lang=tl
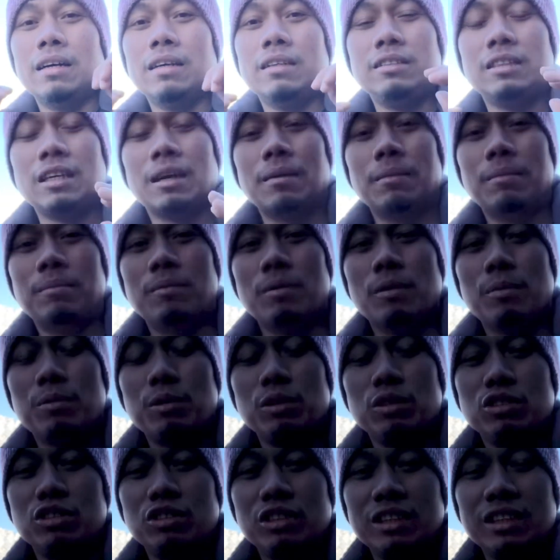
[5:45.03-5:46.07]
job
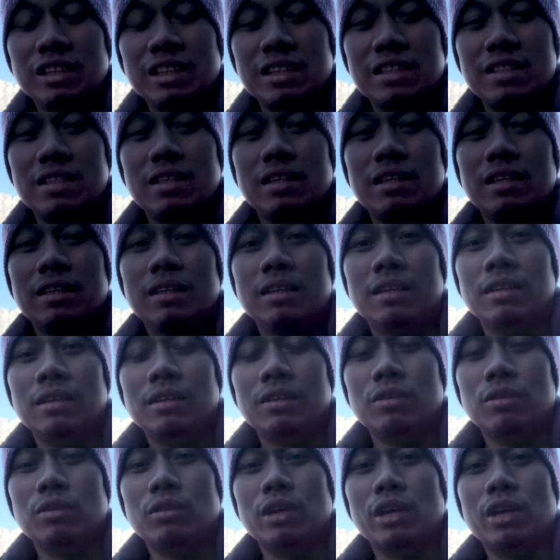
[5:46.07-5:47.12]
opportunities
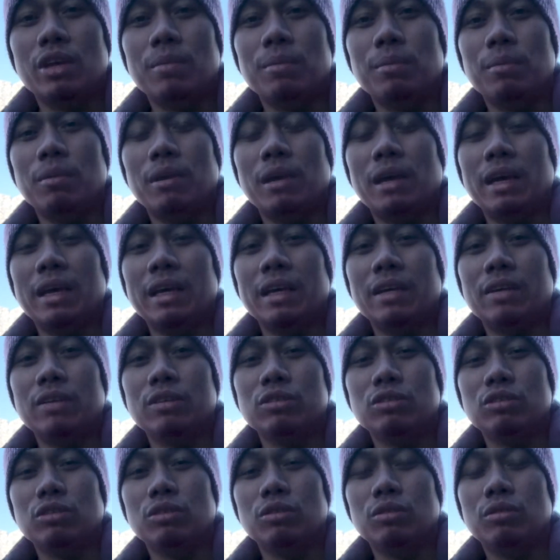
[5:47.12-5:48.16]
kung kayo po ay
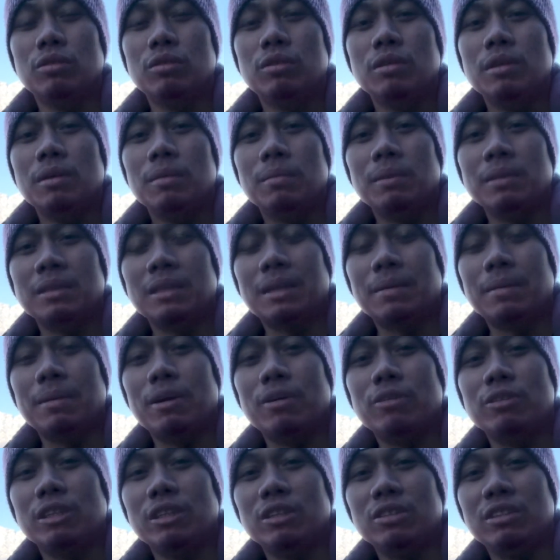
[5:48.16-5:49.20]
gustong
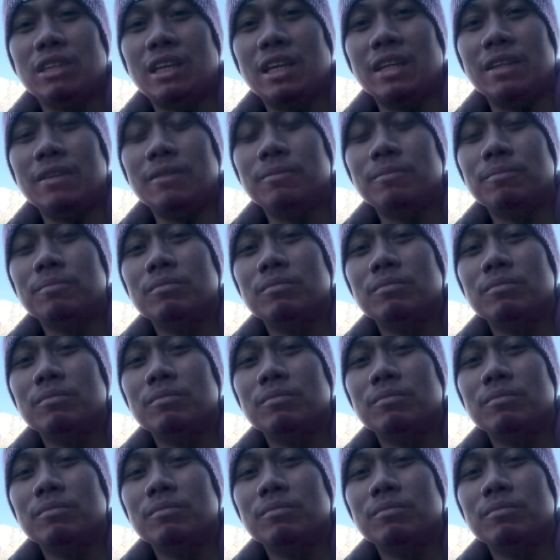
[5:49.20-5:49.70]
magtrabaho sa New Zealand.